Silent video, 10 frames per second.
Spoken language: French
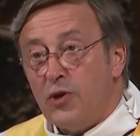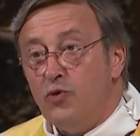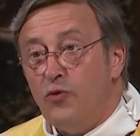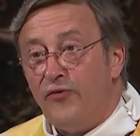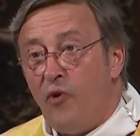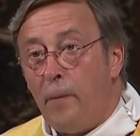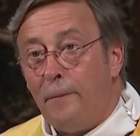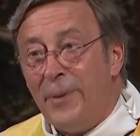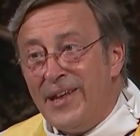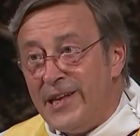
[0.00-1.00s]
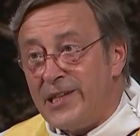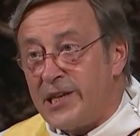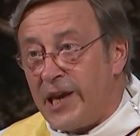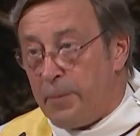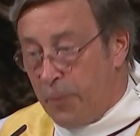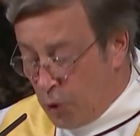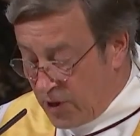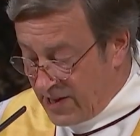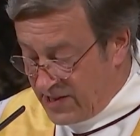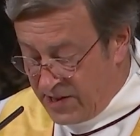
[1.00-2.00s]
nous font pénétrer
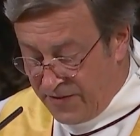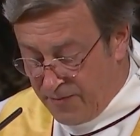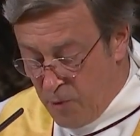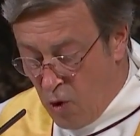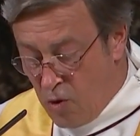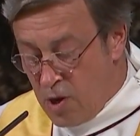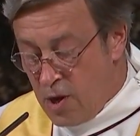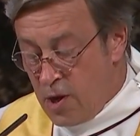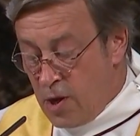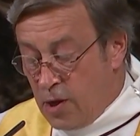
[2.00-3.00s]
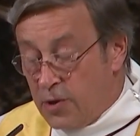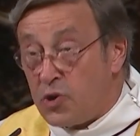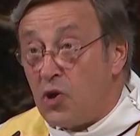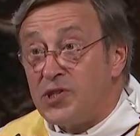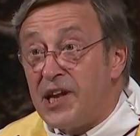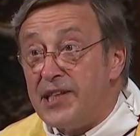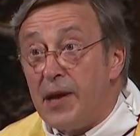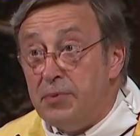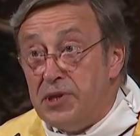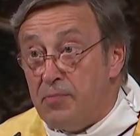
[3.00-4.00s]
progressivement dans un
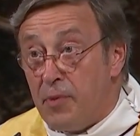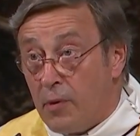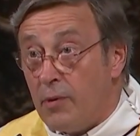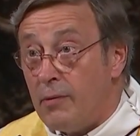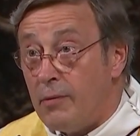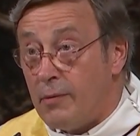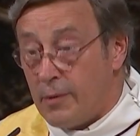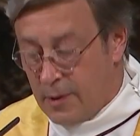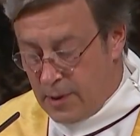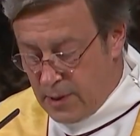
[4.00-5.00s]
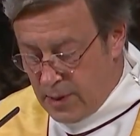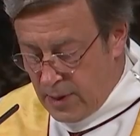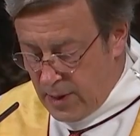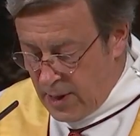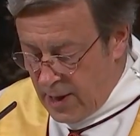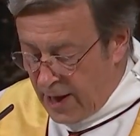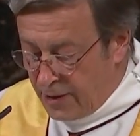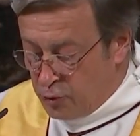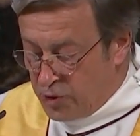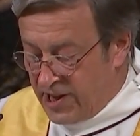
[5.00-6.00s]
abîme.
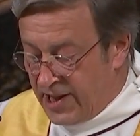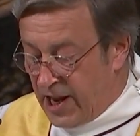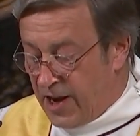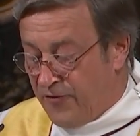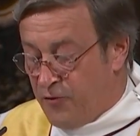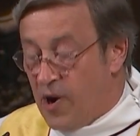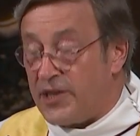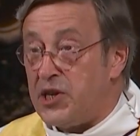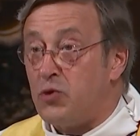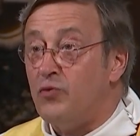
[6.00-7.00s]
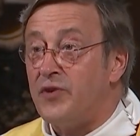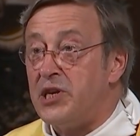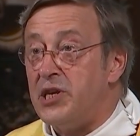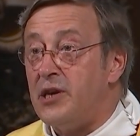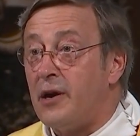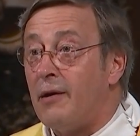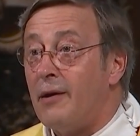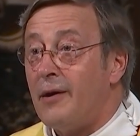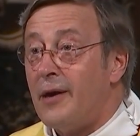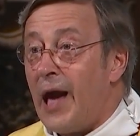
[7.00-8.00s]
Elle nous aide à la fois à découvrir
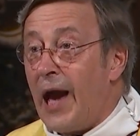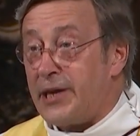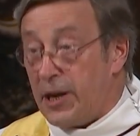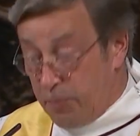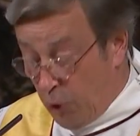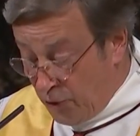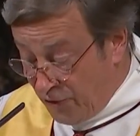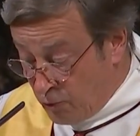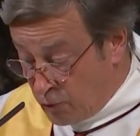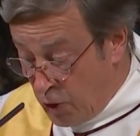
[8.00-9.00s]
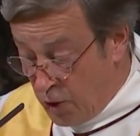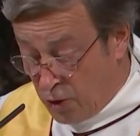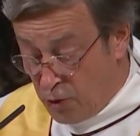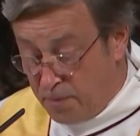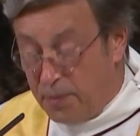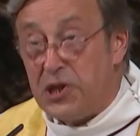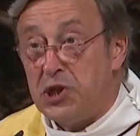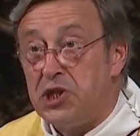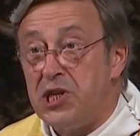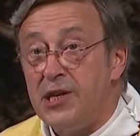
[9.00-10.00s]
à quelle profondeur le
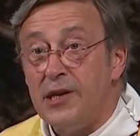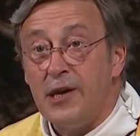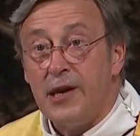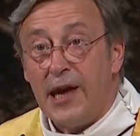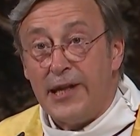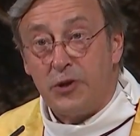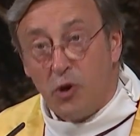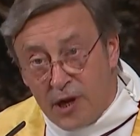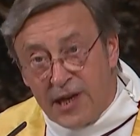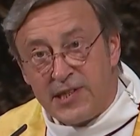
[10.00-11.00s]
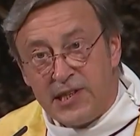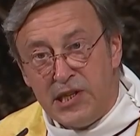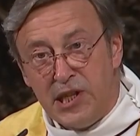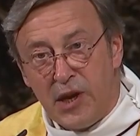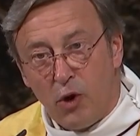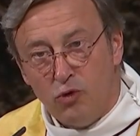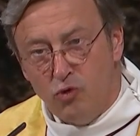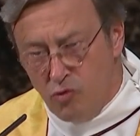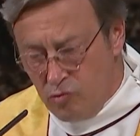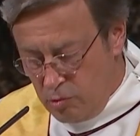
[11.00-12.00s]
péché est enraciné en
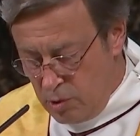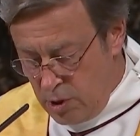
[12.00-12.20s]
nous,